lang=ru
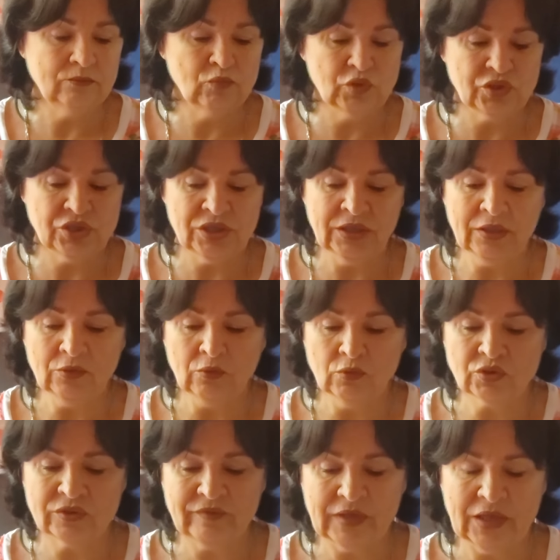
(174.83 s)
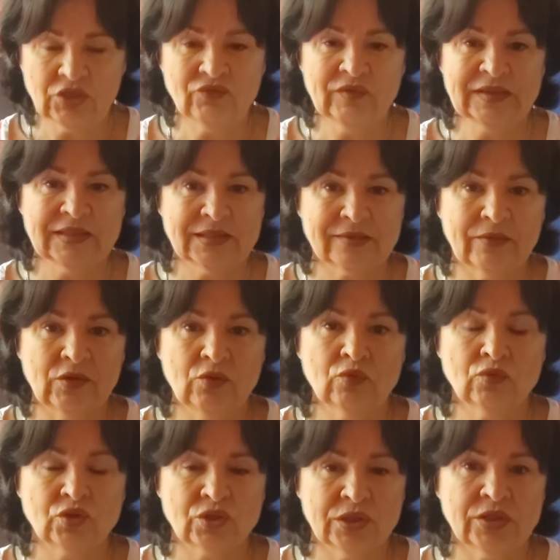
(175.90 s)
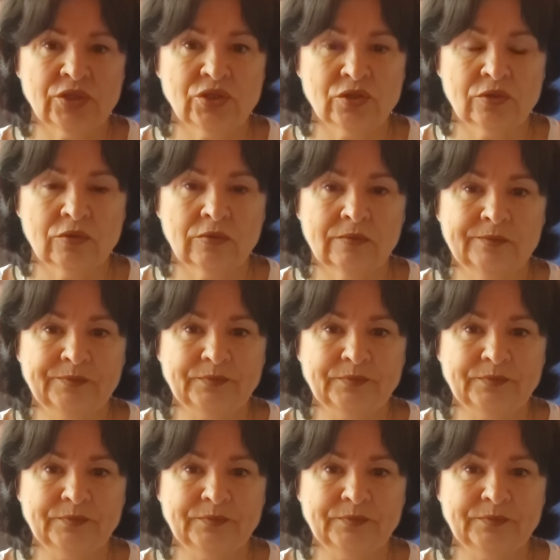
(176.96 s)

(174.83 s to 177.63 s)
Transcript: Мужчина должен влаживаться в свою женщину,